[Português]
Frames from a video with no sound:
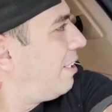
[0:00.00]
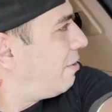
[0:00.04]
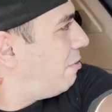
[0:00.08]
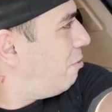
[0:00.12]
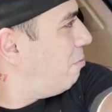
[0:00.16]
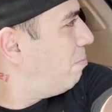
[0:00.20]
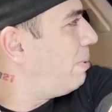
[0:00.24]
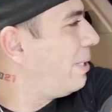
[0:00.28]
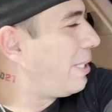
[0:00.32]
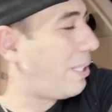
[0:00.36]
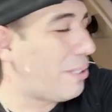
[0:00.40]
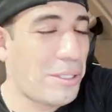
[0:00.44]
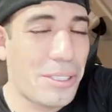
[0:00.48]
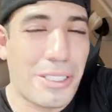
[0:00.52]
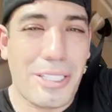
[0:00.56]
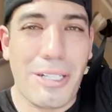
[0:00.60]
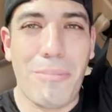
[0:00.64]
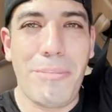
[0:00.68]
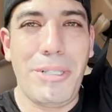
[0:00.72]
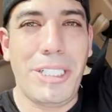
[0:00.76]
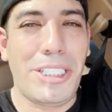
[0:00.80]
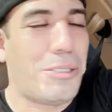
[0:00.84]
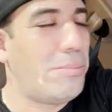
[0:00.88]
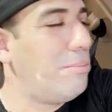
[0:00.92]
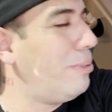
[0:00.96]
a culpa é
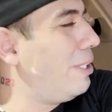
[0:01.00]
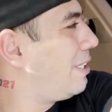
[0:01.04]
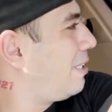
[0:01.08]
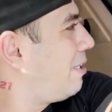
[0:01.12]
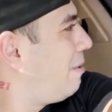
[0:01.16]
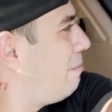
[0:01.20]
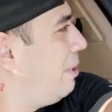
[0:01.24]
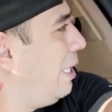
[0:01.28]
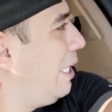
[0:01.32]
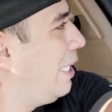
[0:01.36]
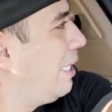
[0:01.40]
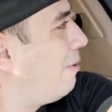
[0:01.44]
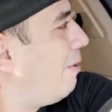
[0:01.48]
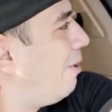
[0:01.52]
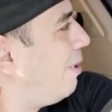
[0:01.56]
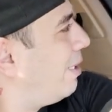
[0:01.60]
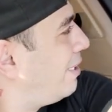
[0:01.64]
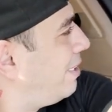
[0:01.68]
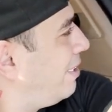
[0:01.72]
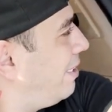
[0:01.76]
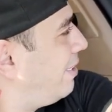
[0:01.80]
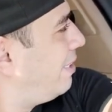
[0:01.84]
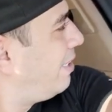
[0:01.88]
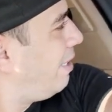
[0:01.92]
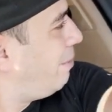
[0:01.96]
totalmente minha também, é igual o
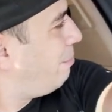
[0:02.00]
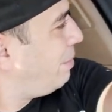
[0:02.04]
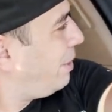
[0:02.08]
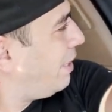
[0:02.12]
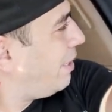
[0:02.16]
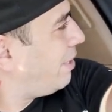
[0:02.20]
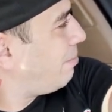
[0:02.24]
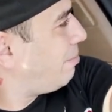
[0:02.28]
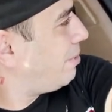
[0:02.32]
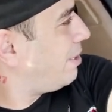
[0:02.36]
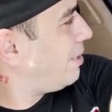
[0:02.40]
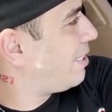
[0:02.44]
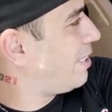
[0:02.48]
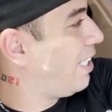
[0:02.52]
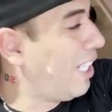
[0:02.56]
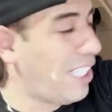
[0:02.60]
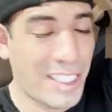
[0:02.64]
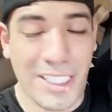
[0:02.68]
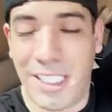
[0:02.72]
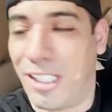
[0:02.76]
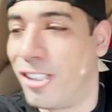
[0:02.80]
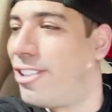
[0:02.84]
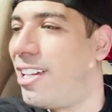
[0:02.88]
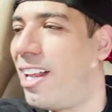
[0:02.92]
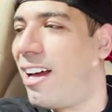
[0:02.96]
licenciamento, mano.
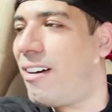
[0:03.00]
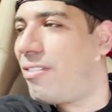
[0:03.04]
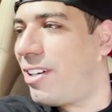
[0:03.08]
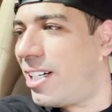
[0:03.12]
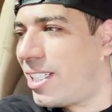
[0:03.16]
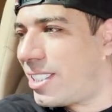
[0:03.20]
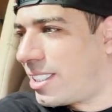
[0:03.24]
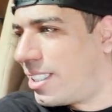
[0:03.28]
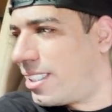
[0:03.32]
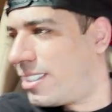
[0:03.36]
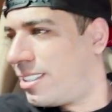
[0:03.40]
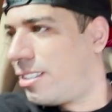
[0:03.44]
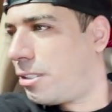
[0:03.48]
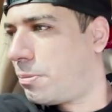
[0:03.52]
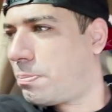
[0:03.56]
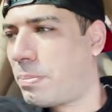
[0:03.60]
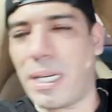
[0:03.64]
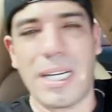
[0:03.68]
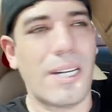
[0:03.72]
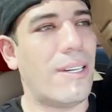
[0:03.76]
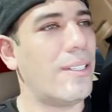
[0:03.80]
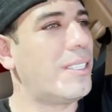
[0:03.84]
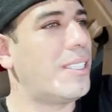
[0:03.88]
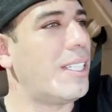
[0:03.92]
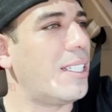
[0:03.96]
Esqueceu de lavar, esqueceu de
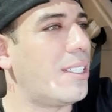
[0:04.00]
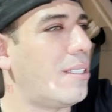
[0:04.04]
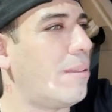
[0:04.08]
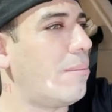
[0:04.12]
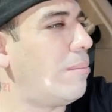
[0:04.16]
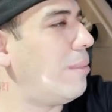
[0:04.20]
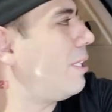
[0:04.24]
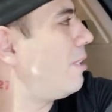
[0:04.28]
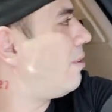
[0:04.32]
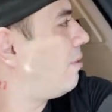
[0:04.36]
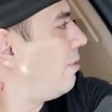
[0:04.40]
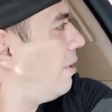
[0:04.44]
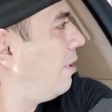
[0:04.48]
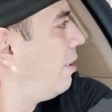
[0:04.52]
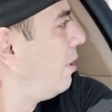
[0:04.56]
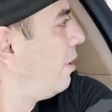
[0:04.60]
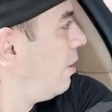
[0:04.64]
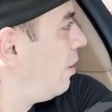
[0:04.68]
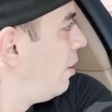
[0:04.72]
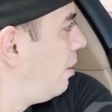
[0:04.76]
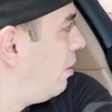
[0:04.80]
pagar o licenciamento, né?